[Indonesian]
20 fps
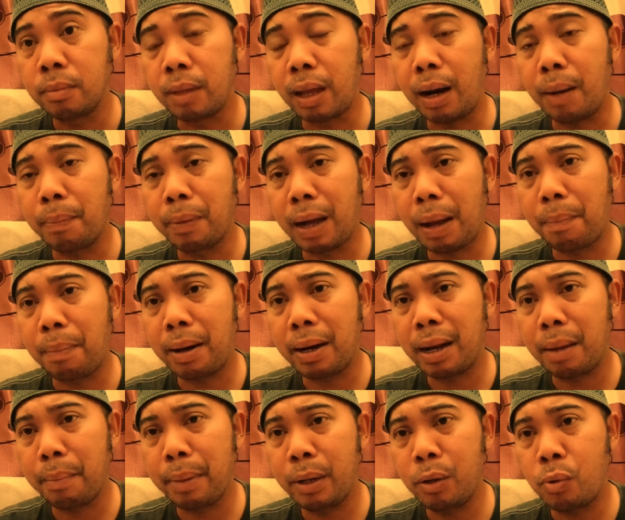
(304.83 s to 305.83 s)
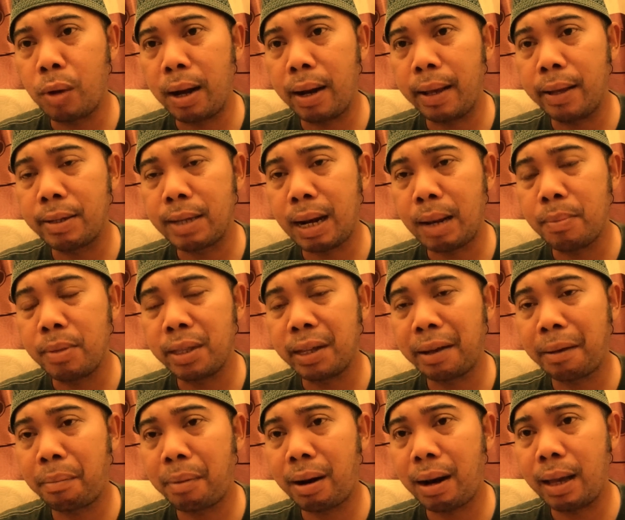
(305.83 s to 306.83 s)
dalam kapal Nabi Nuh alaihissalam yang
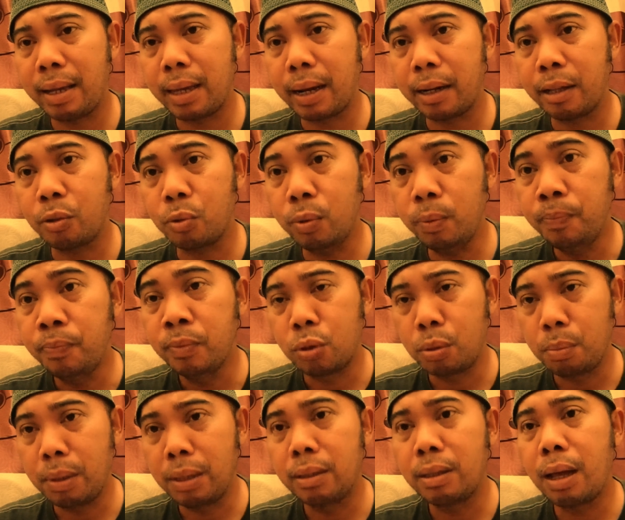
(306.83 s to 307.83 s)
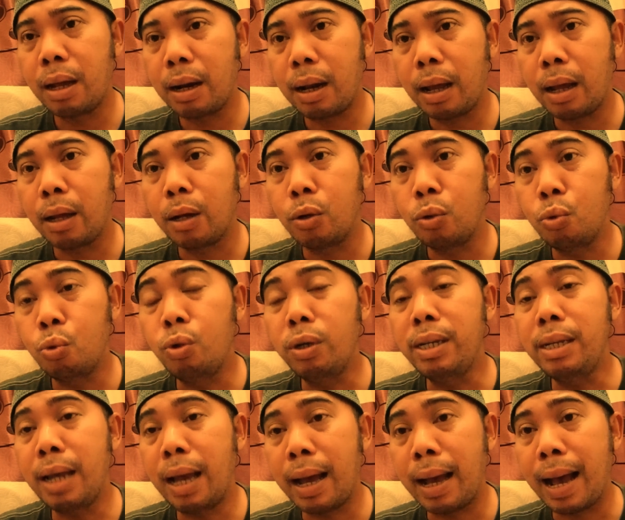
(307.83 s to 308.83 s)
tengah berlayar itu, sementara
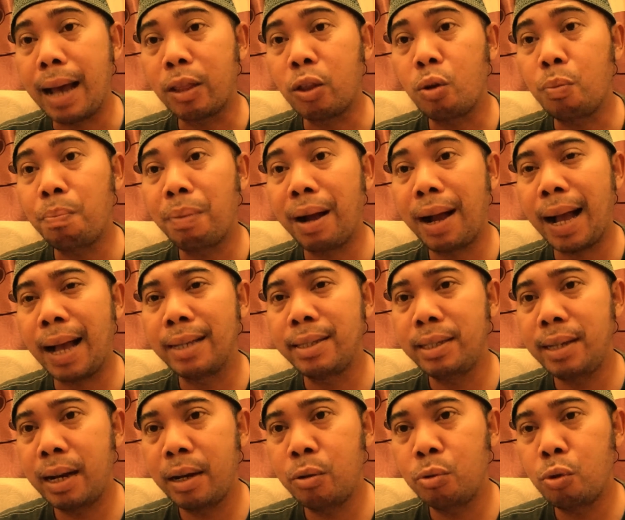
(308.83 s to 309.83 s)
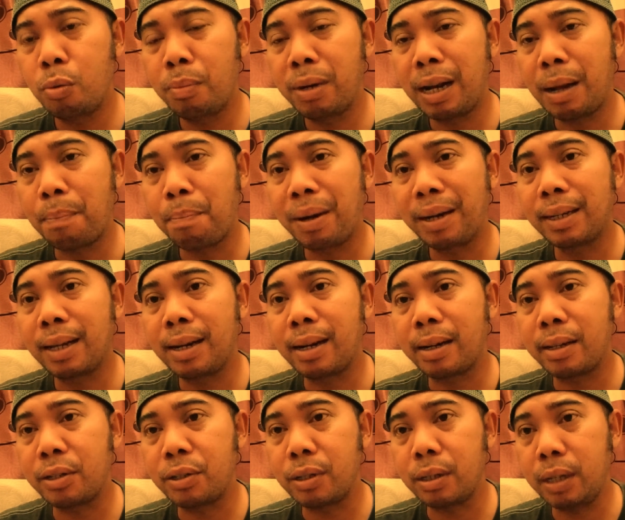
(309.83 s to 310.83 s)
dunia atau penghasilan untuk mendapatkan
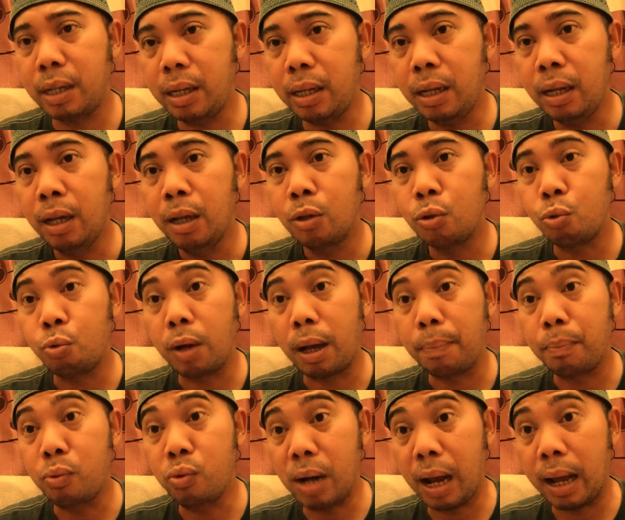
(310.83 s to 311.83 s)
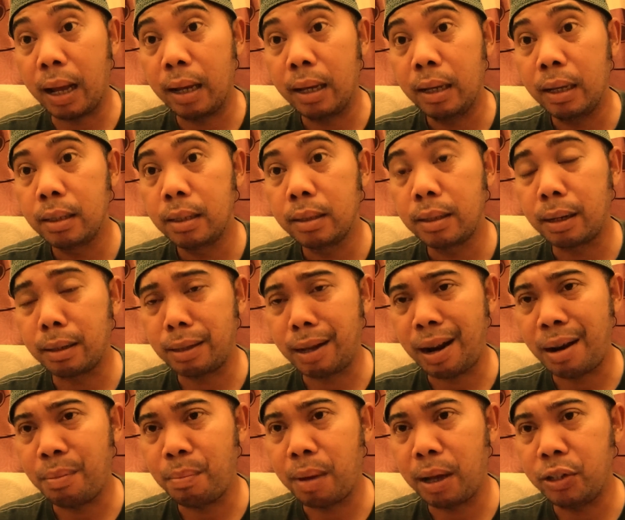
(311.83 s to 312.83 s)
rezeki sudah punah
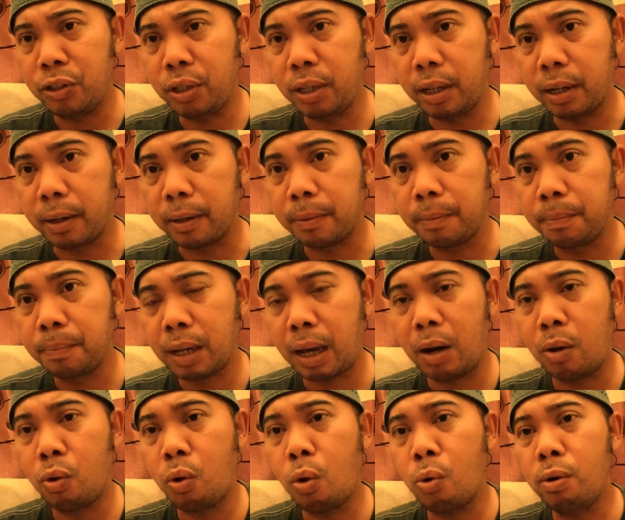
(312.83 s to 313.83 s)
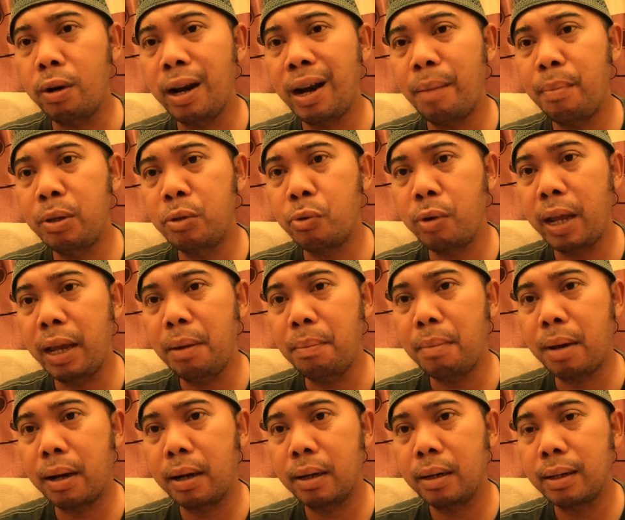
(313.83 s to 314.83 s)
tertelan banjir. Kalau Korun dan Nabi
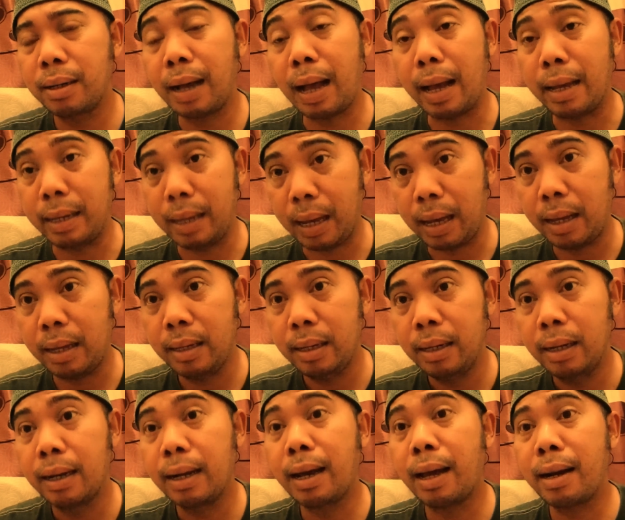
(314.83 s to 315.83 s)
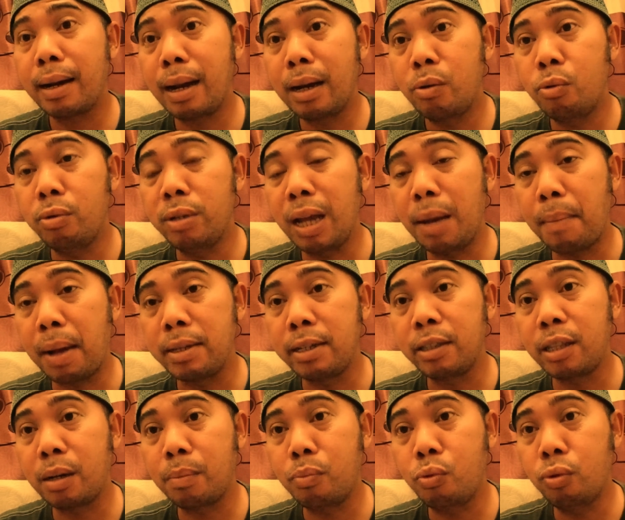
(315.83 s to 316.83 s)
Sulaiman kaya karena dunia
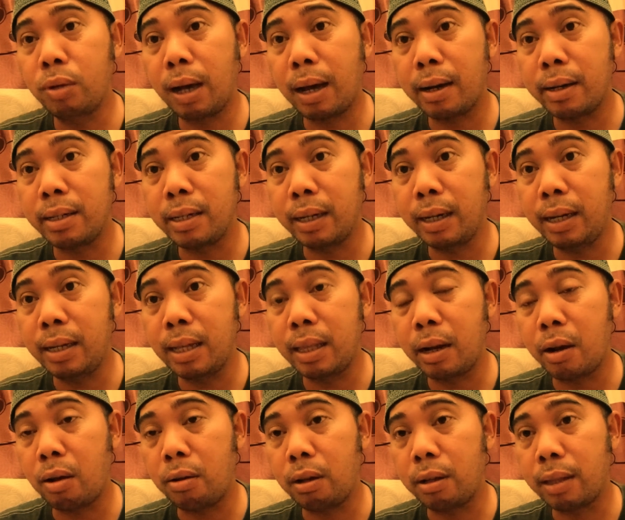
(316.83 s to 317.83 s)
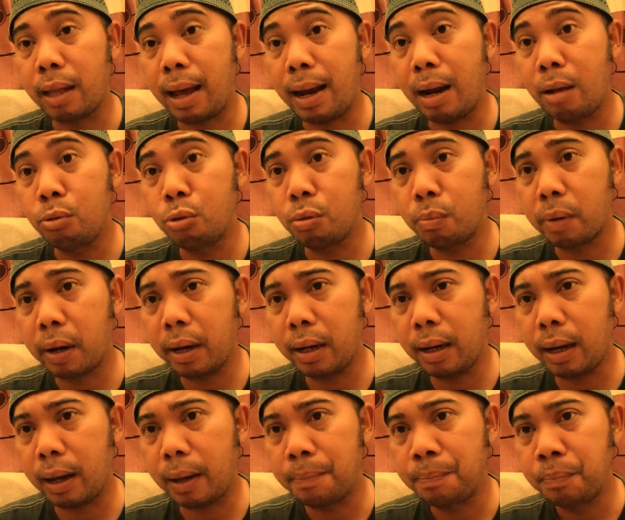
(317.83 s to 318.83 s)
masih terbuka rezekinya dari Allah Ta'ala untuk
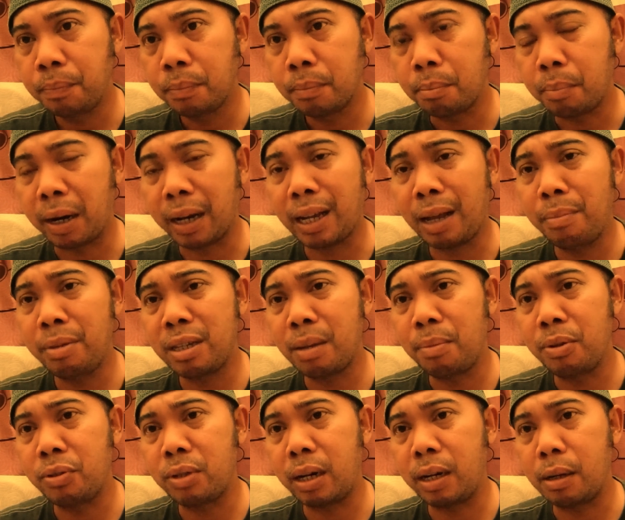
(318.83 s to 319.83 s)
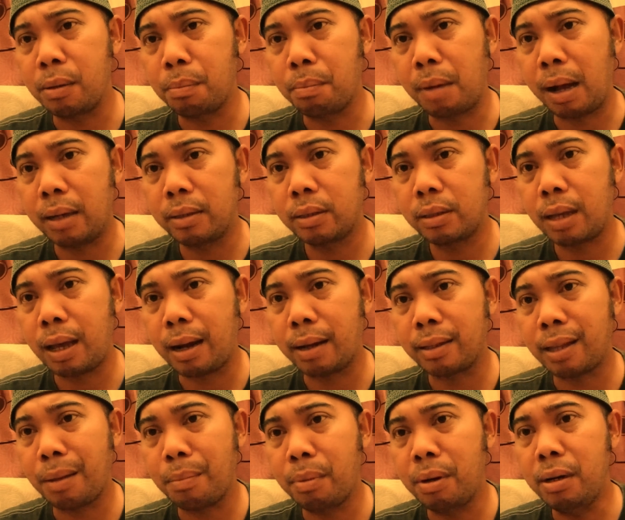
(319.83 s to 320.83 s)
mereka. Mereka bisa mencari emas,
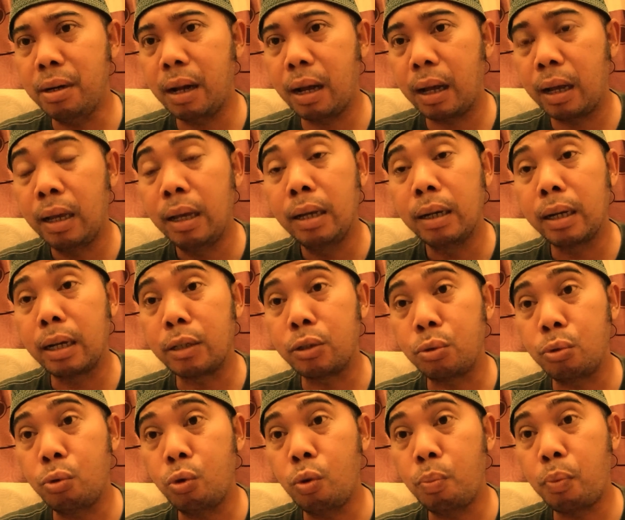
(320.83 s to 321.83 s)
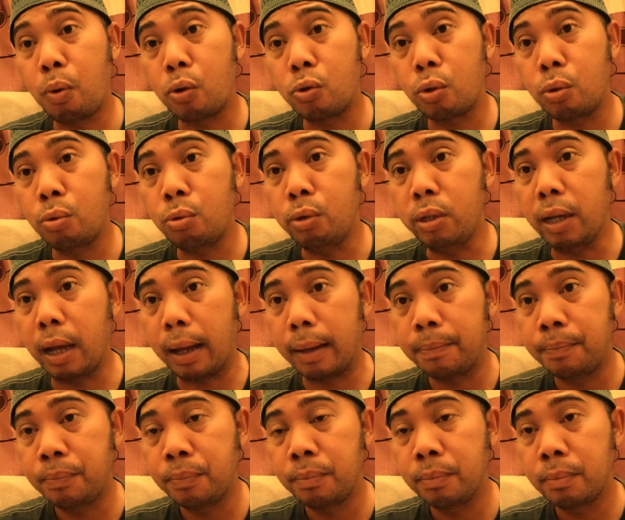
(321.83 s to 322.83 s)
harta benda ke seluruh pelosok
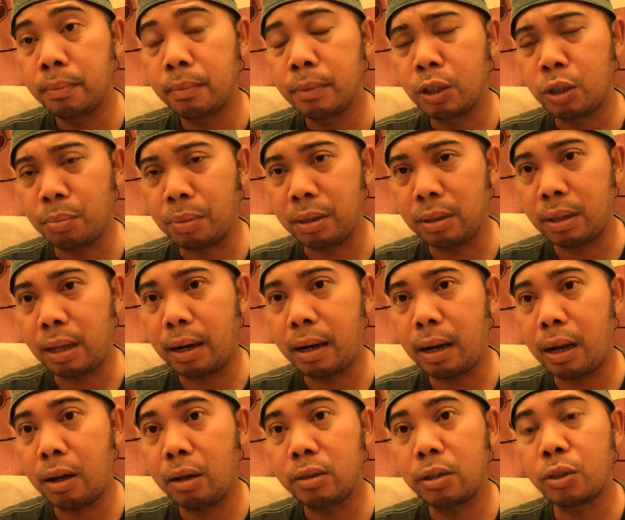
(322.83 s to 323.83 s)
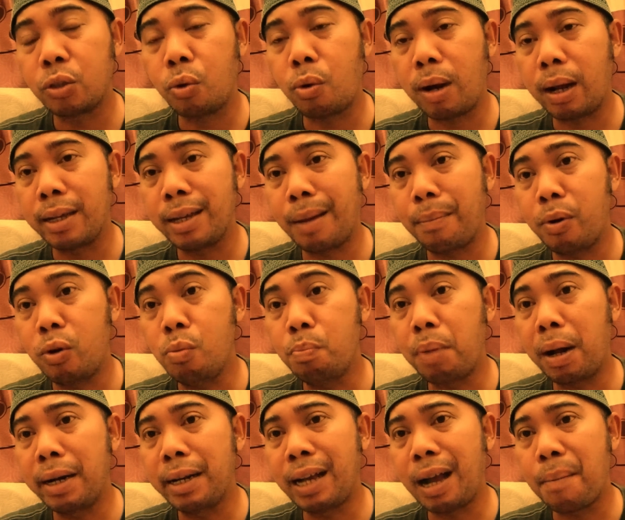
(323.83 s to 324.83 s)
dunia. Sementara seseorang yang
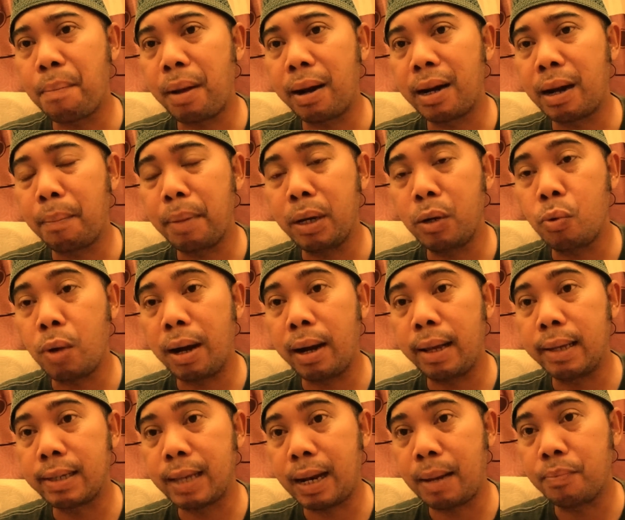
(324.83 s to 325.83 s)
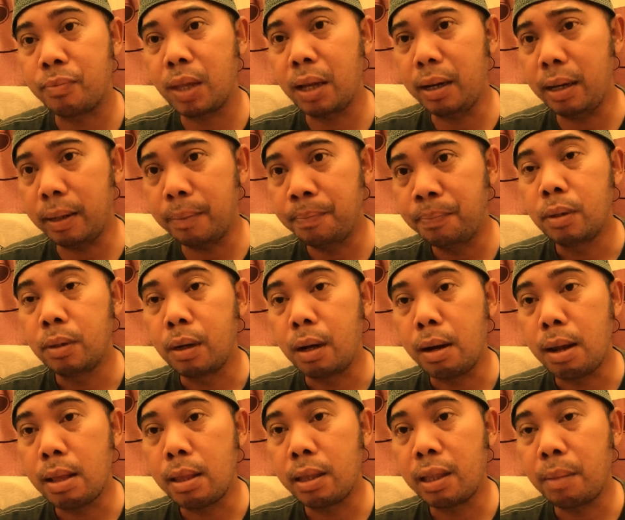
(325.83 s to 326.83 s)
menumpang di kapal Nabi Nuh alaihissalam tadi,
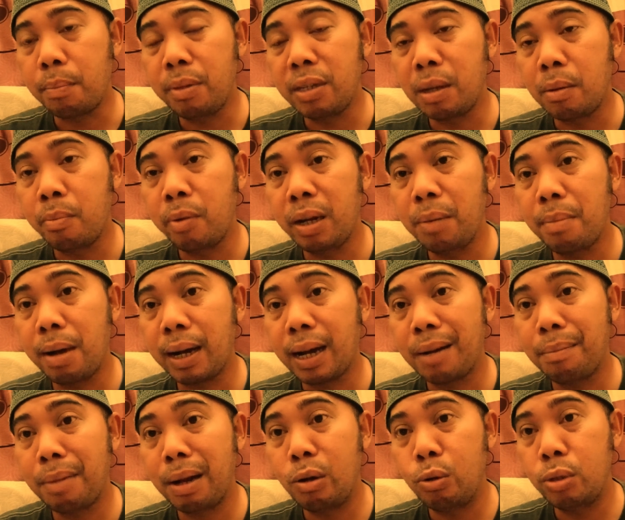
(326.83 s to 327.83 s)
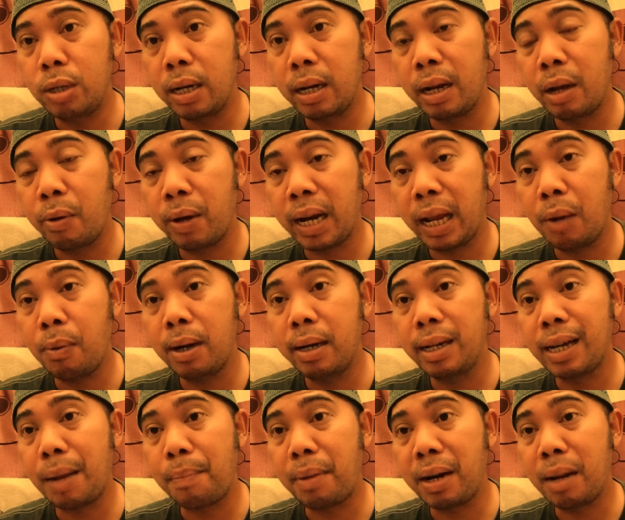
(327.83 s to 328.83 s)
dia tetap bisa memberi makan manusia dan
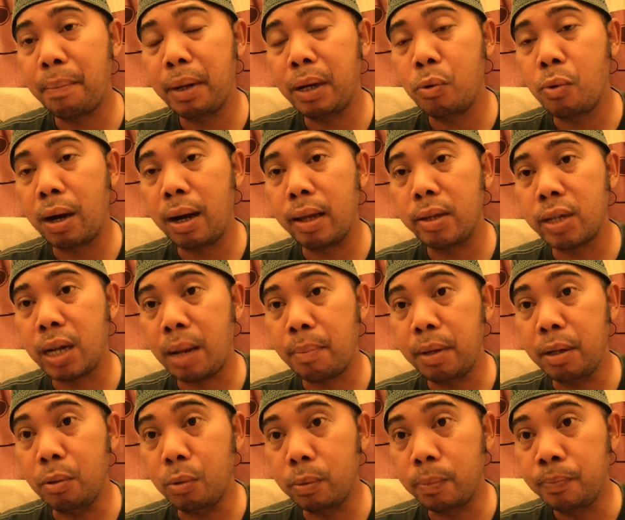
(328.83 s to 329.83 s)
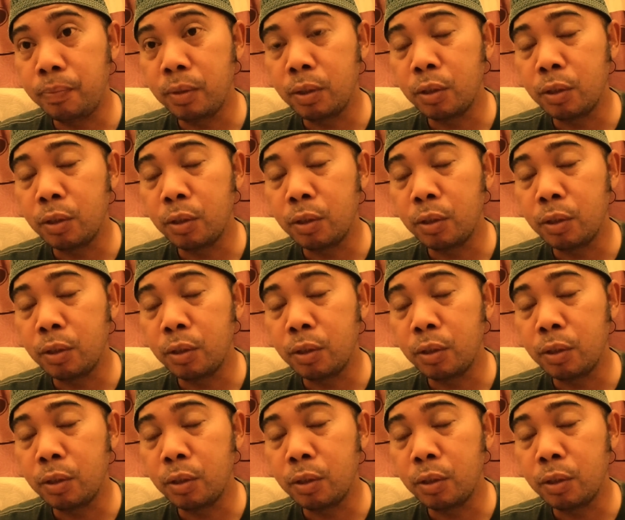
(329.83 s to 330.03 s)
hewan-hewan di kapal Nabi Nuh alaihissalam itu.